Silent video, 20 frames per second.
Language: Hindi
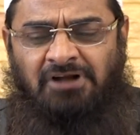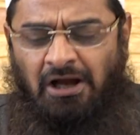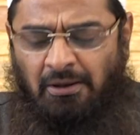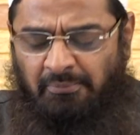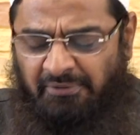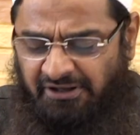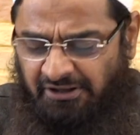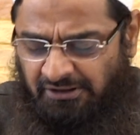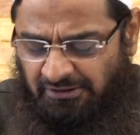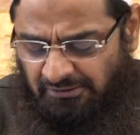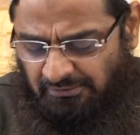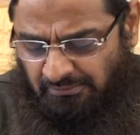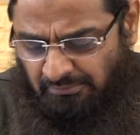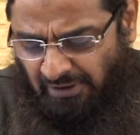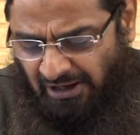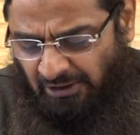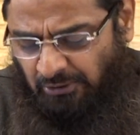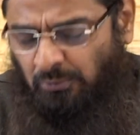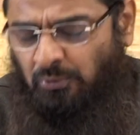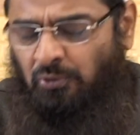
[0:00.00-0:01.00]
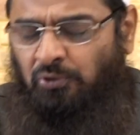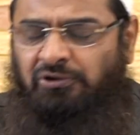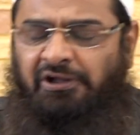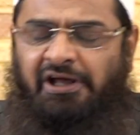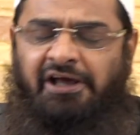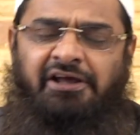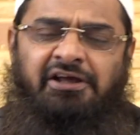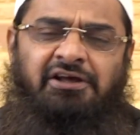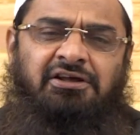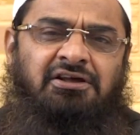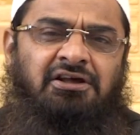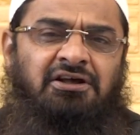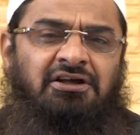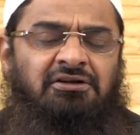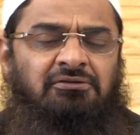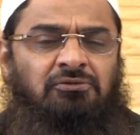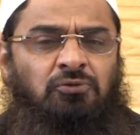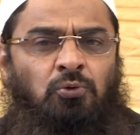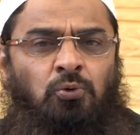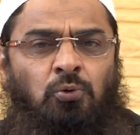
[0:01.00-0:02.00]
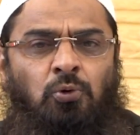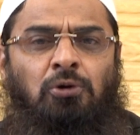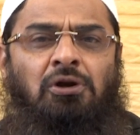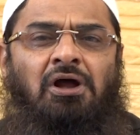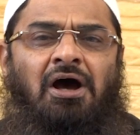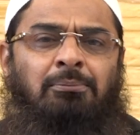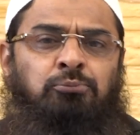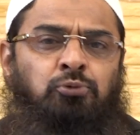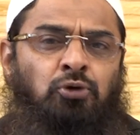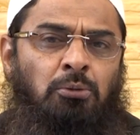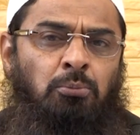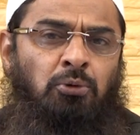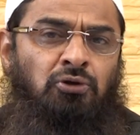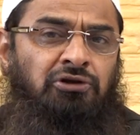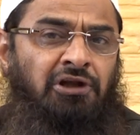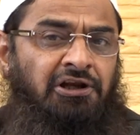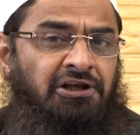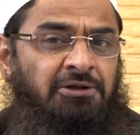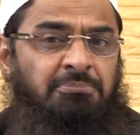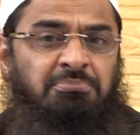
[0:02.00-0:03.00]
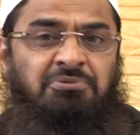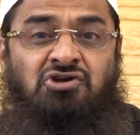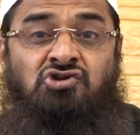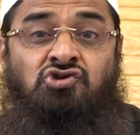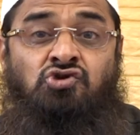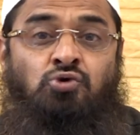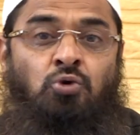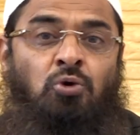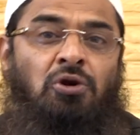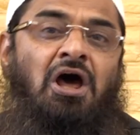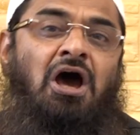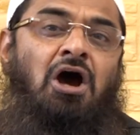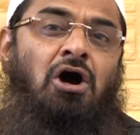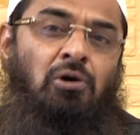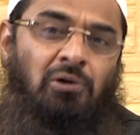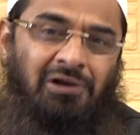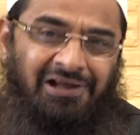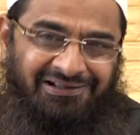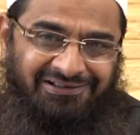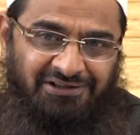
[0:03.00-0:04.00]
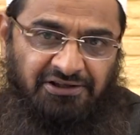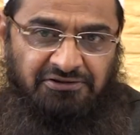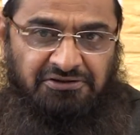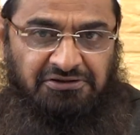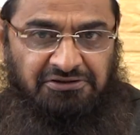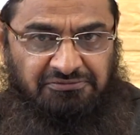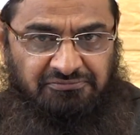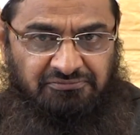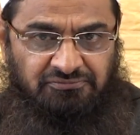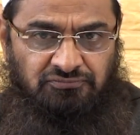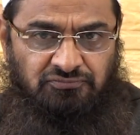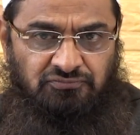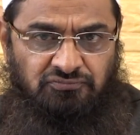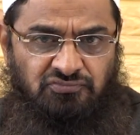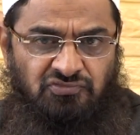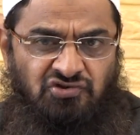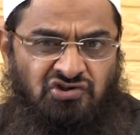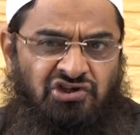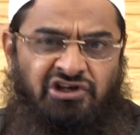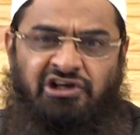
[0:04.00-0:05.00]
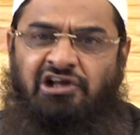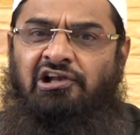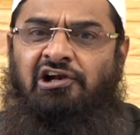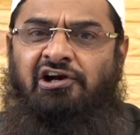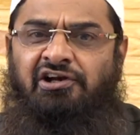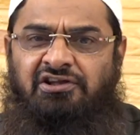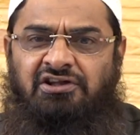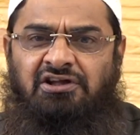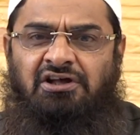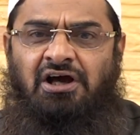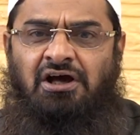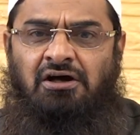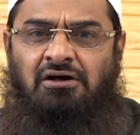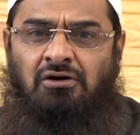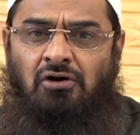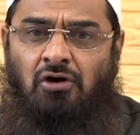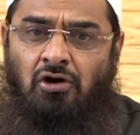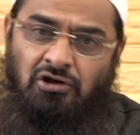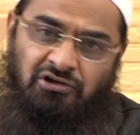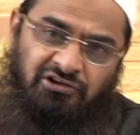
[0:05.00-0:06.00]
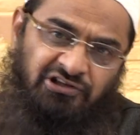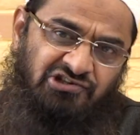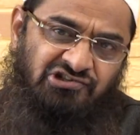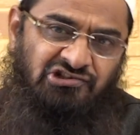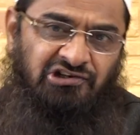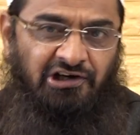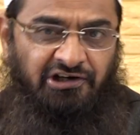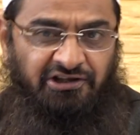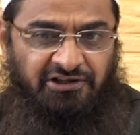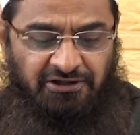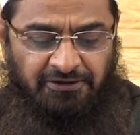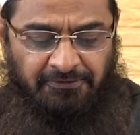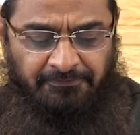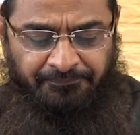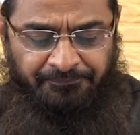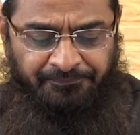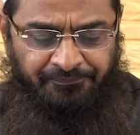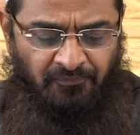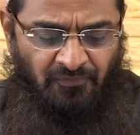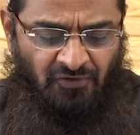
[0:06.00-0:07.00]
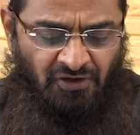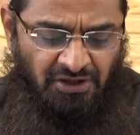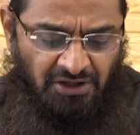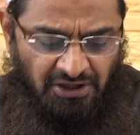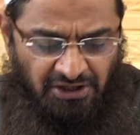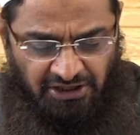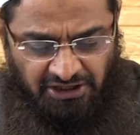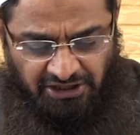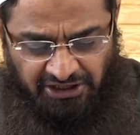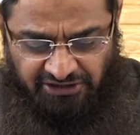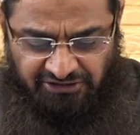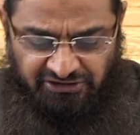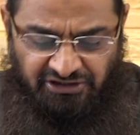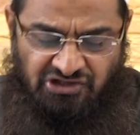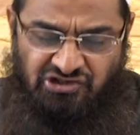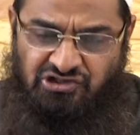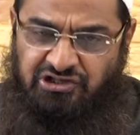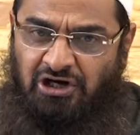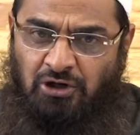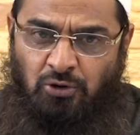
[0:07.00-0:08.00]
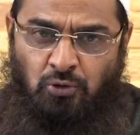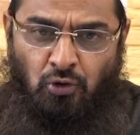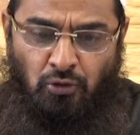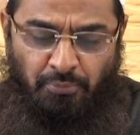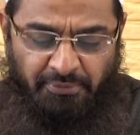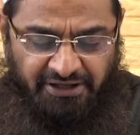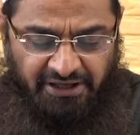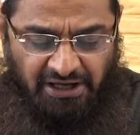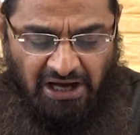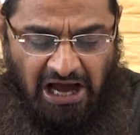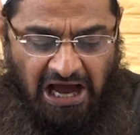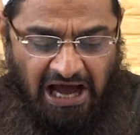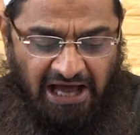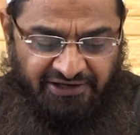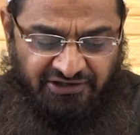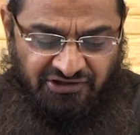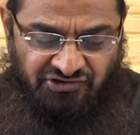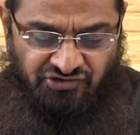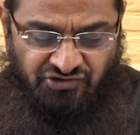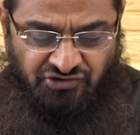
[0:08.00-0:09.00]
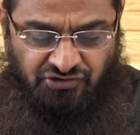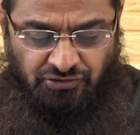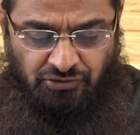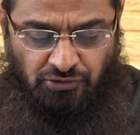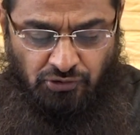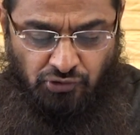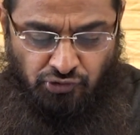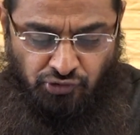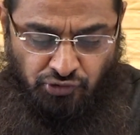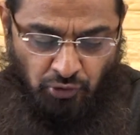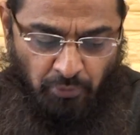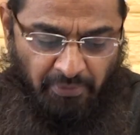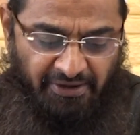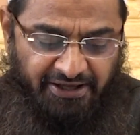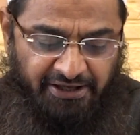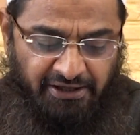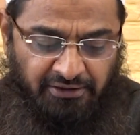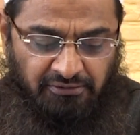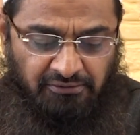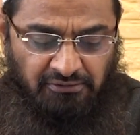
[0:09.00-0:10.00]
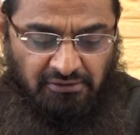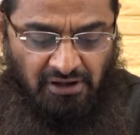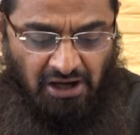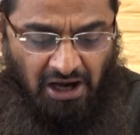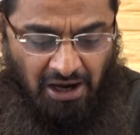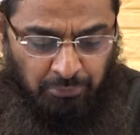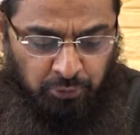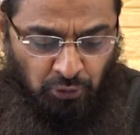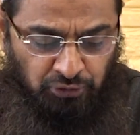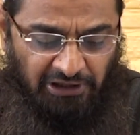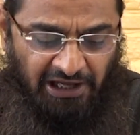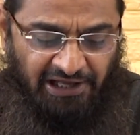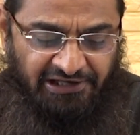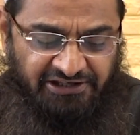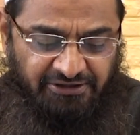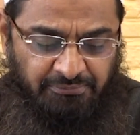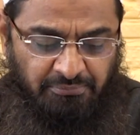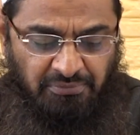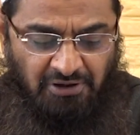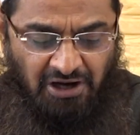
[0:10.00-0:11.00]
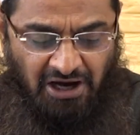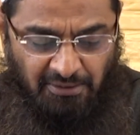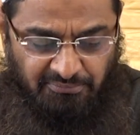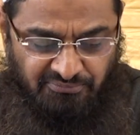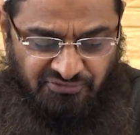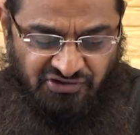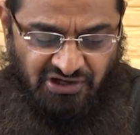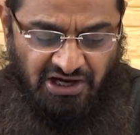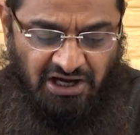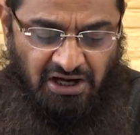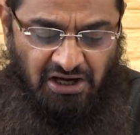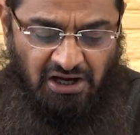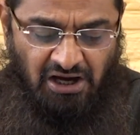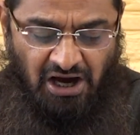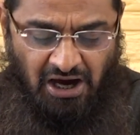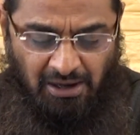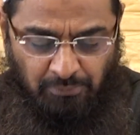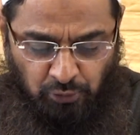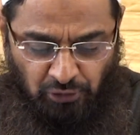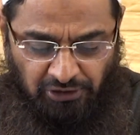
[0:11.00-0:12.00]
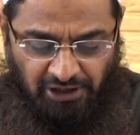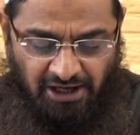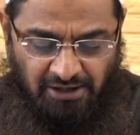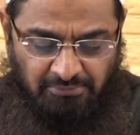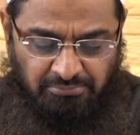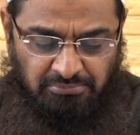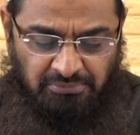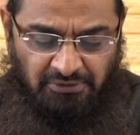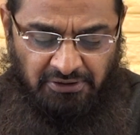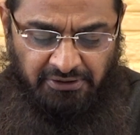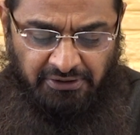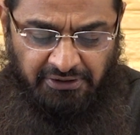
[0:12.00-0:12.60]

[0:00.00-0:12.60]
हमें मालूम होता है कि कुल अब्दुल मुत्तलिब की सोलह औलादें थीं छः लड़कियां और दस लड़के इन दस लड़कों में हारिस ज़ुबैर अबू तालिब हमज़ा अबू लहब